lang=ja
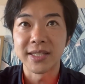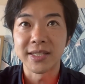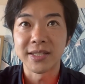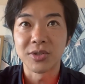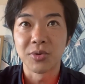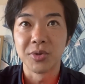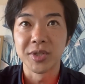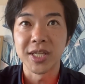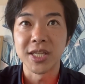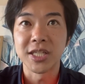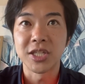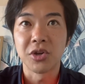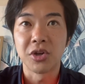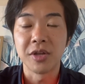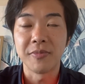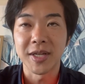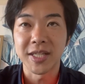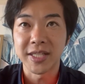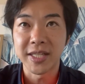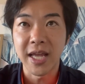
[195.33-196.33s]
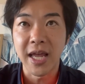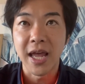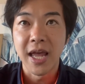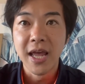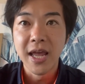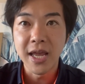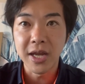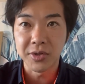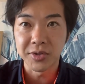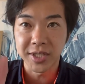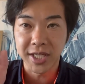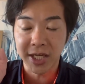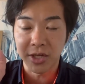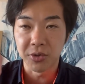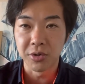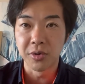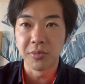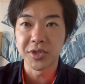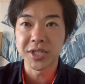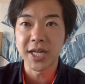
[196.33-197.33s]
挑戦しておりまして、この
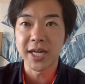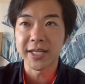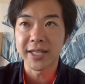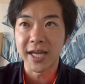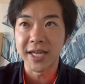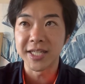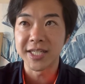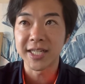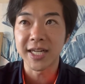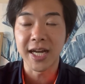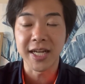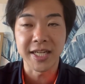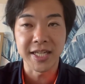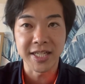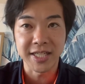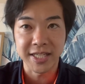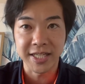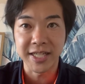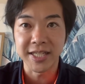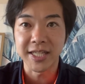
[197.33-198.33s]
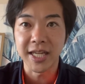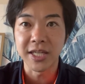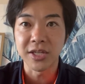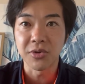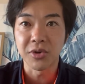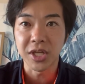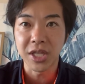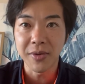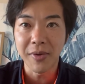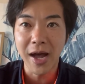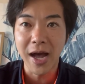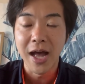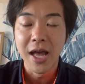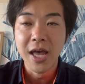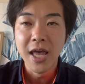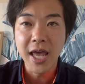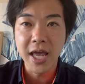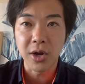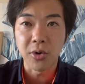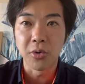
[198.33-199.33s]
先ほど申し上げた石垣市議選においては、
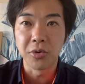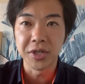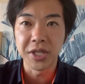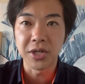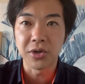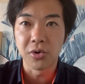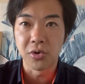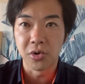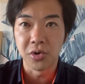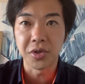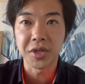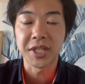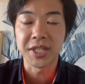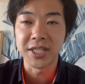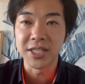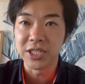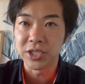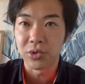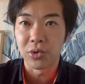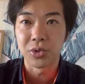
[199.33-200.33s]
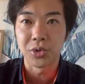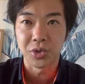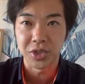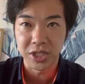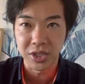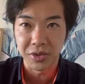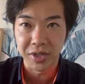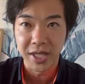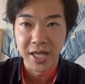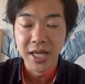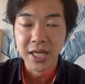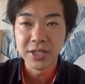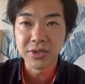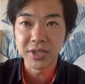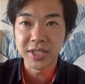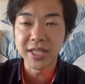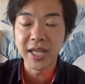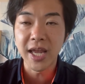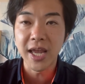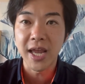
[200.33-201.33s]
公認候補の金城俊則、
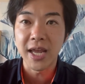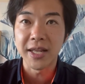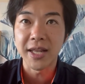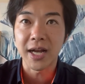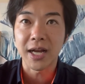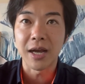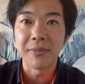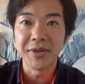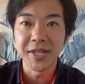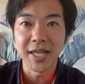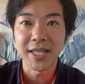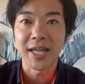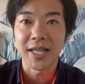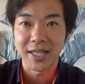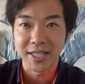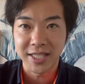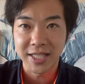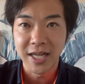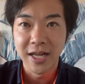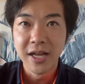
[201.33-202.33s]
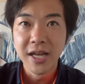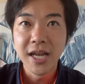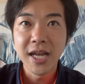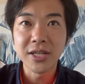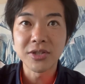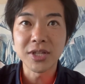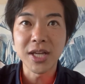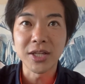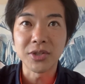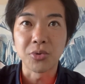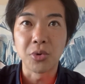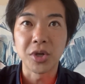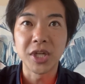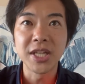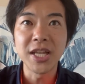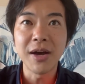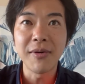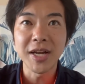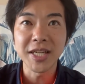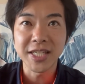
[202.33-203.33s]
そして中峯忠、そしてあと
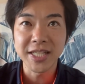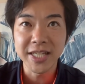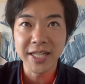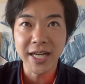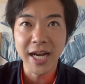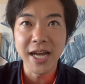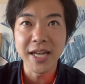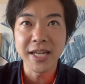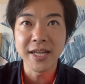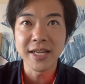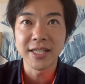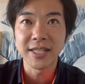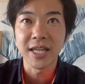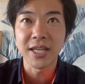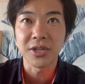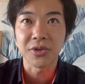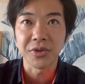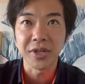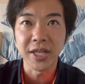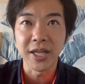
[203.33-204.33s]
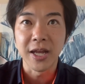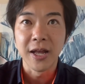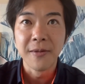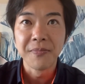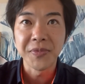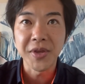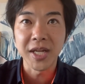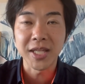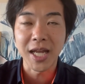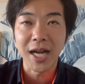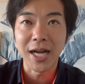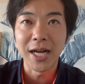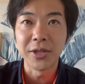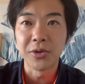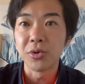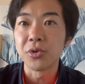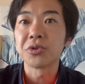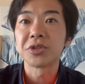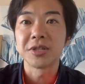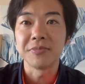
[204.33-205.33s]
沖縄市議会議員選挙に高
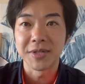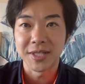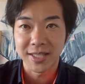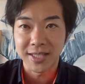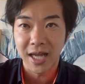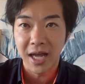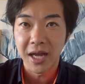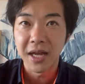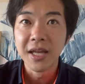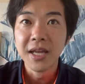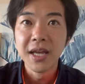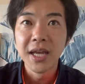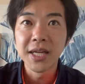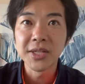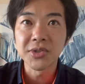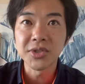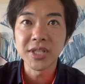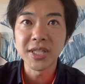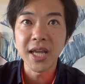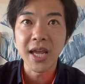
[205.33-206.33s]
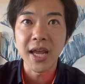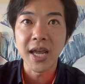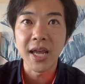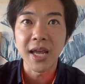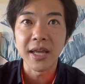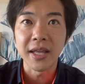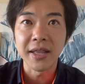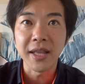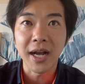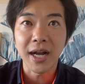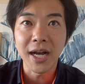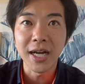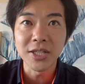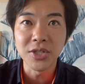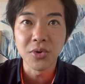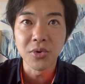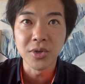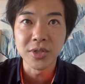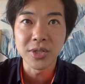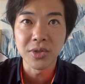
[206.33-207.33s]
野義光さん、そして中
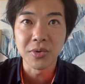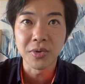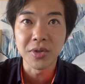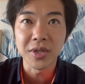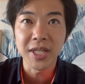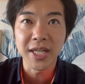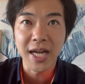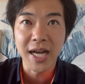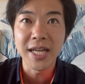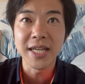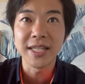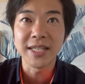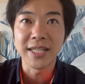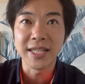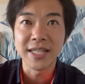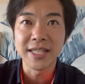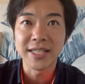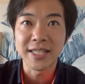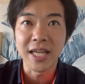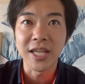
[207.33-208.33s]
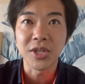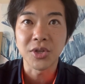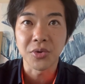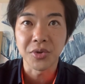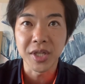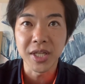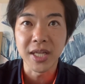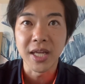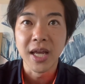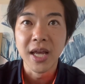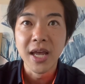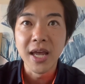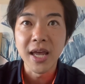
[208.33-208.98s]
条村議会議員選挙に